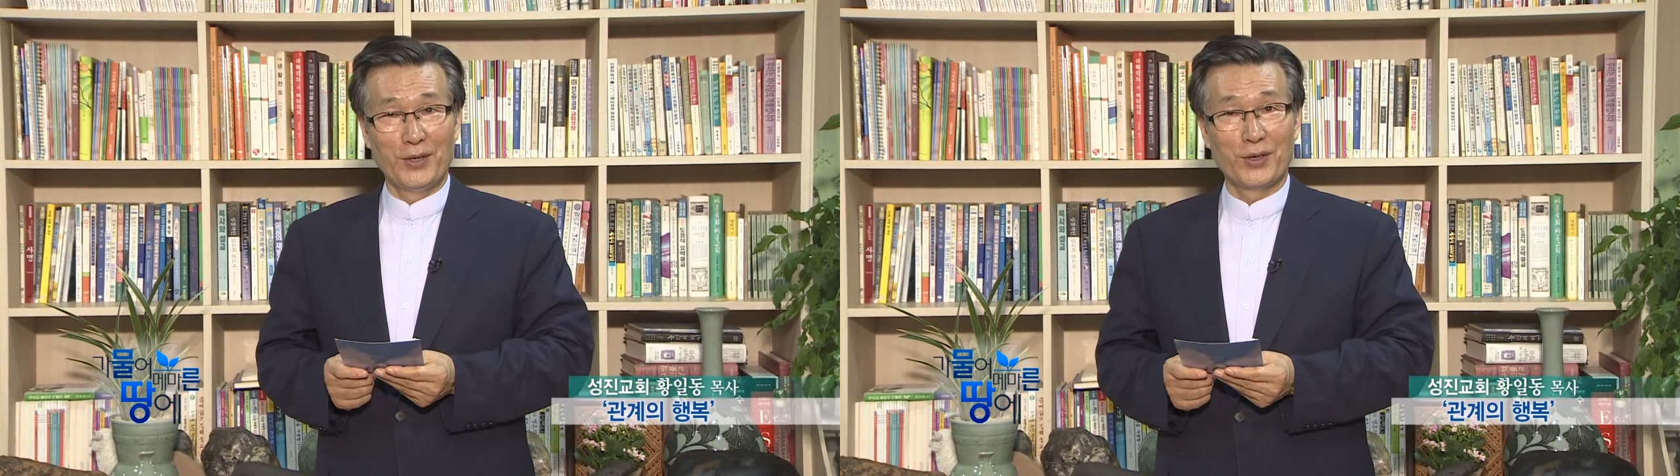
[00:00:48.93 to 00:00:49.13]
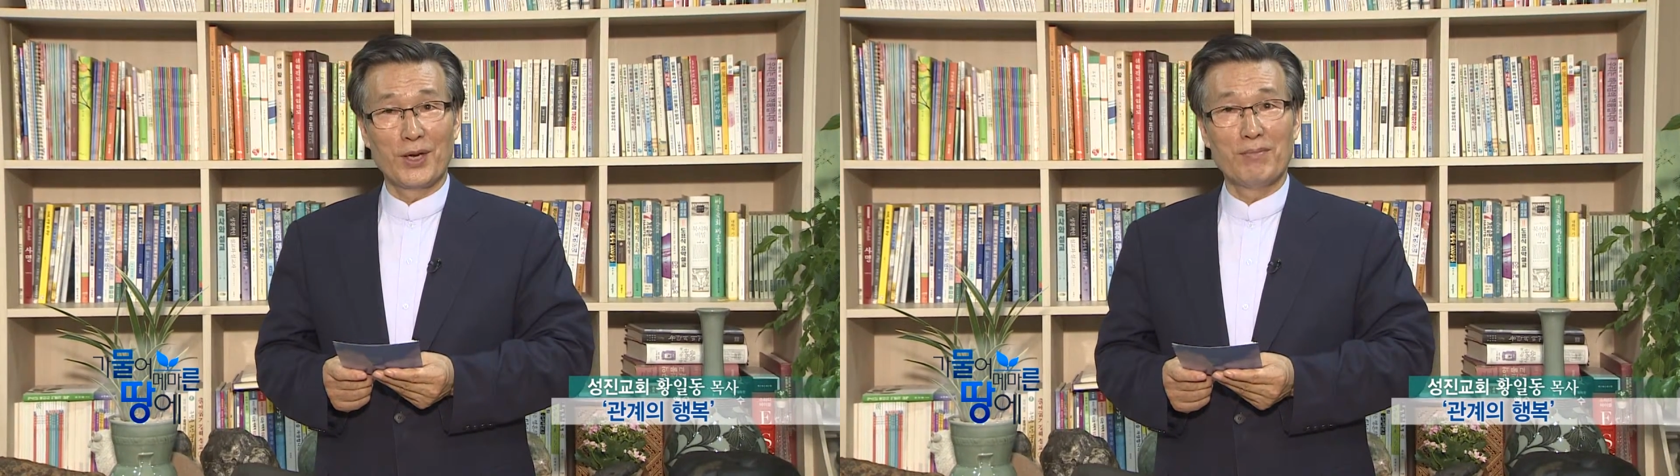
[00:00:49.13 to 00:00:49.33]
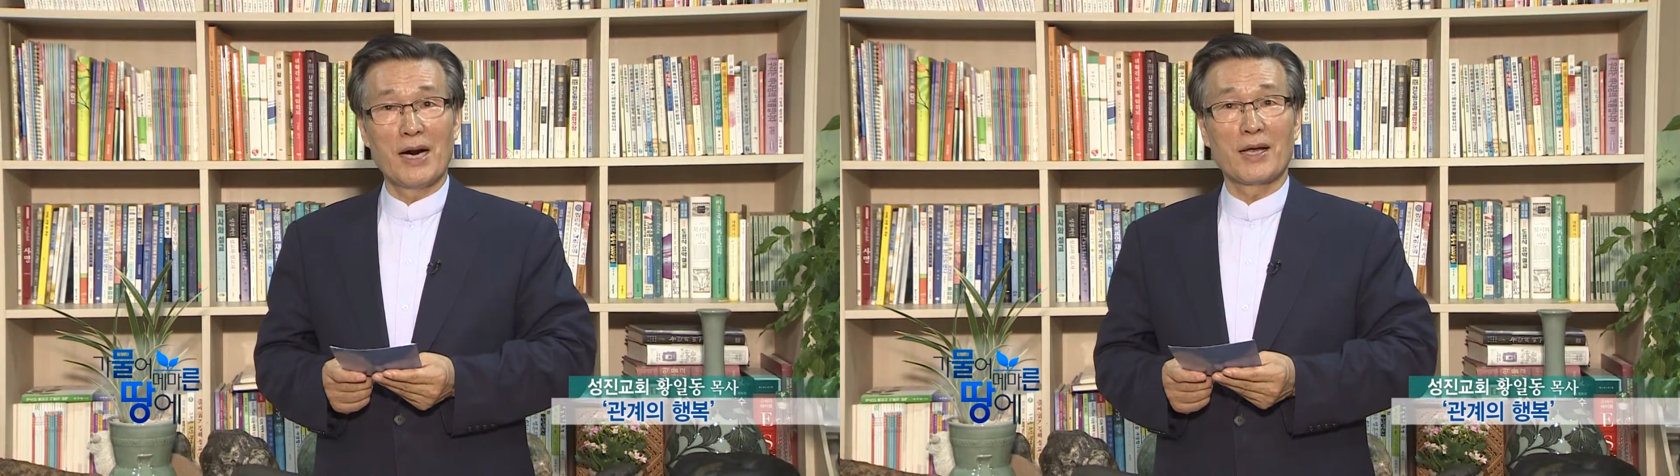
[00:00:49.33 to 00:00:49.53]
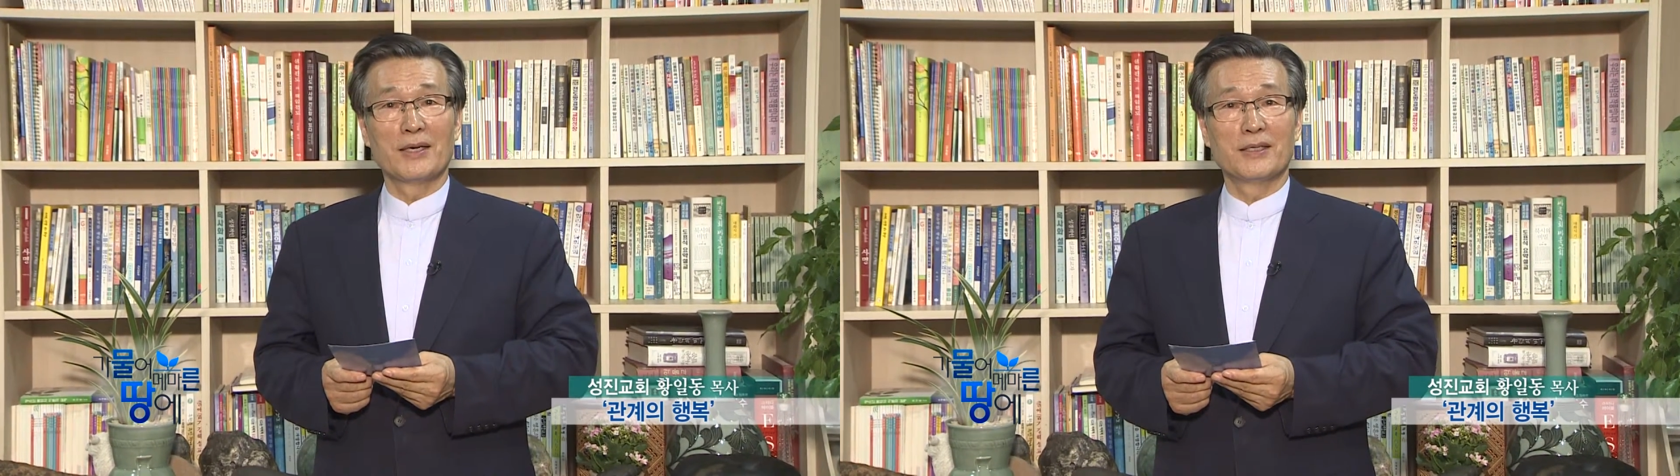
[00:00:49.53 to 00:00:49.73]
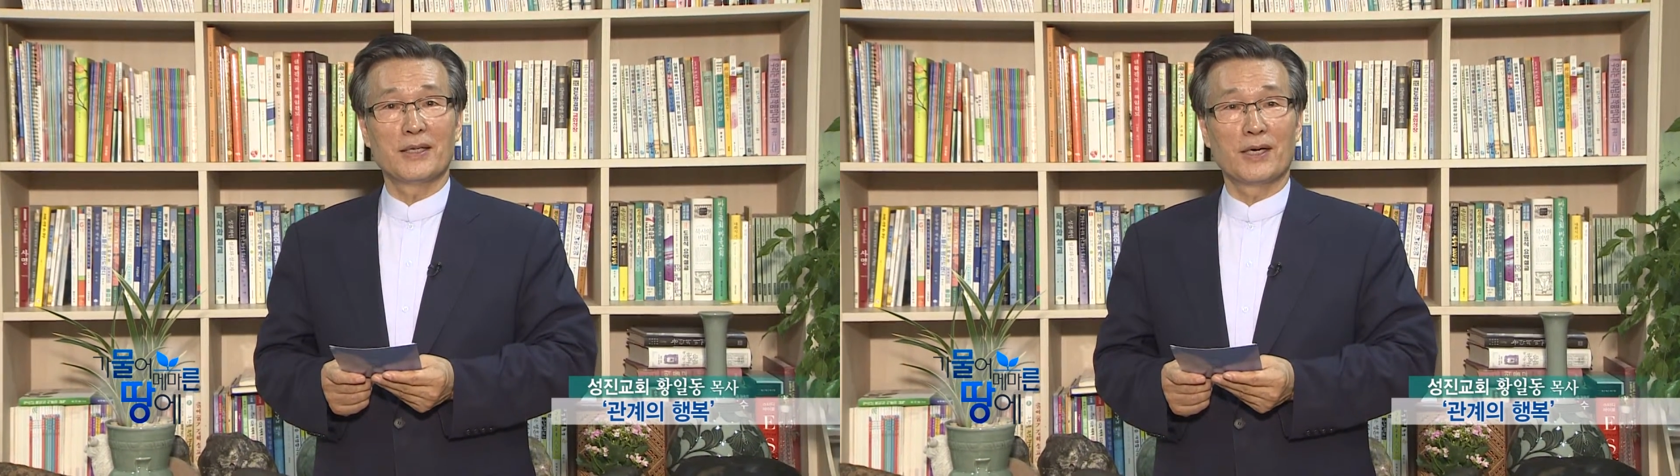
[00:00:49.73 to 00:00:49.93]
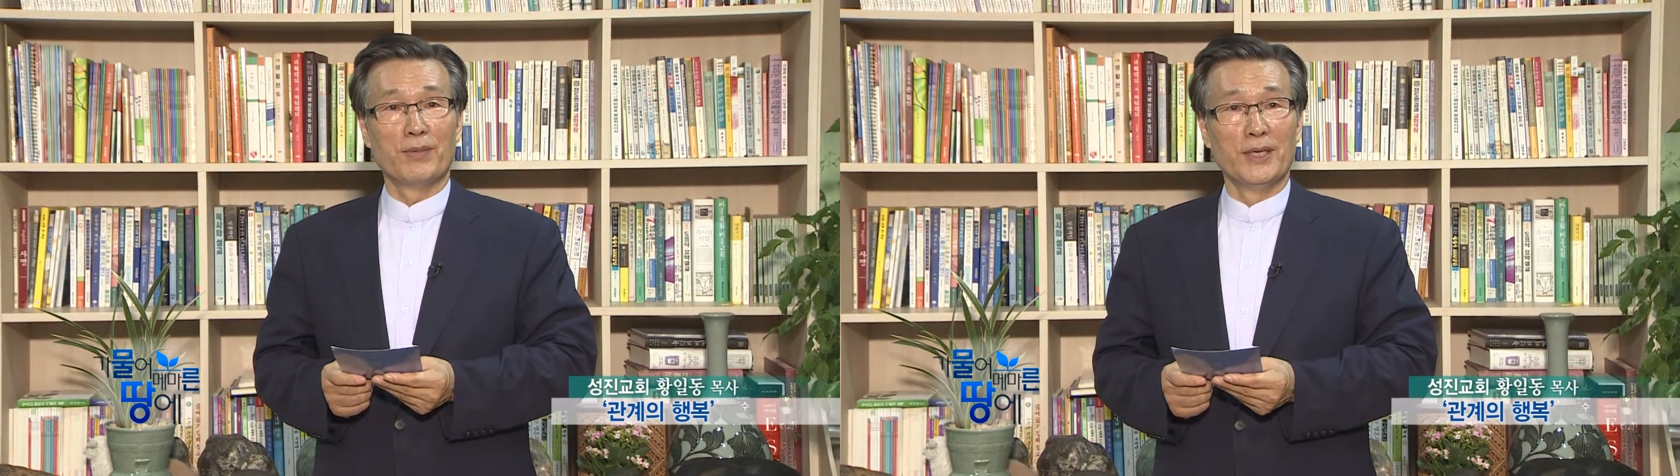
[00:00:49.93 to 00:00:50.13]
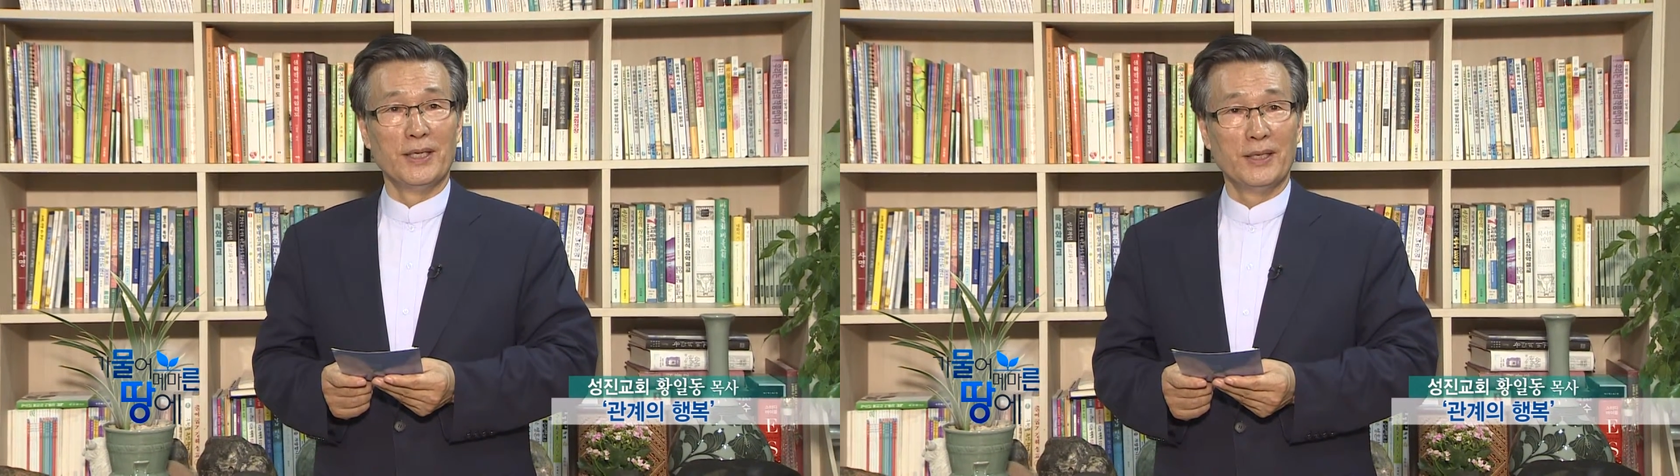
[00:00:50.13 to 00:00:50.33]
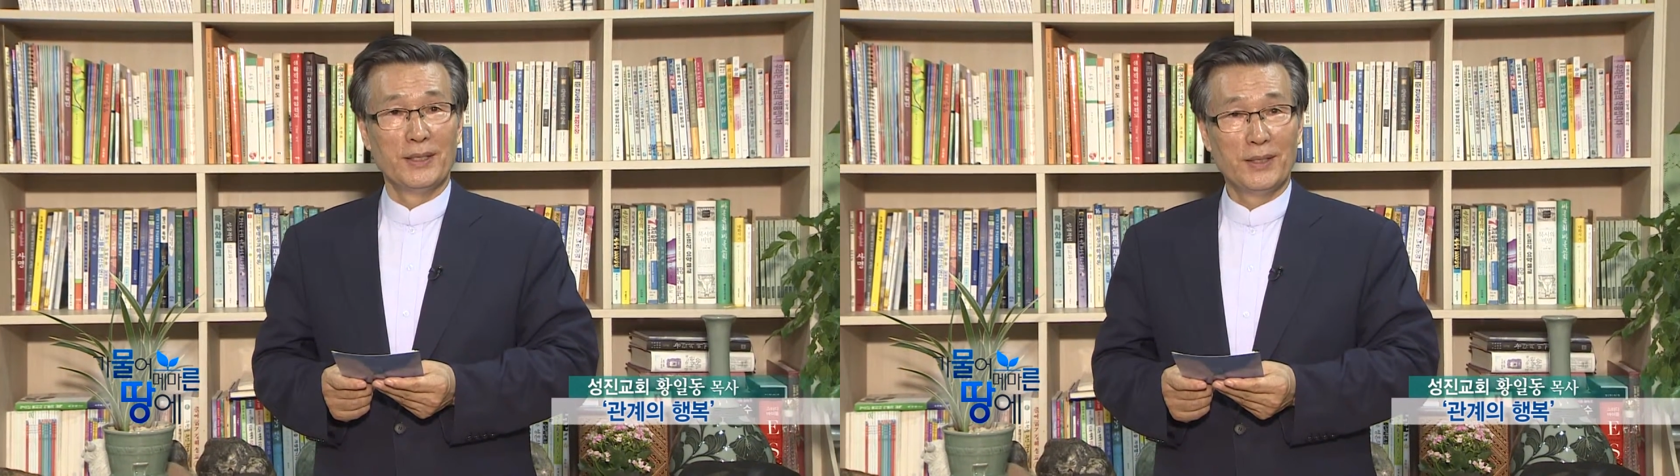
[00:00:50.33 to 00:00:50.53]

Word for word: 이렇게 말하는 사람이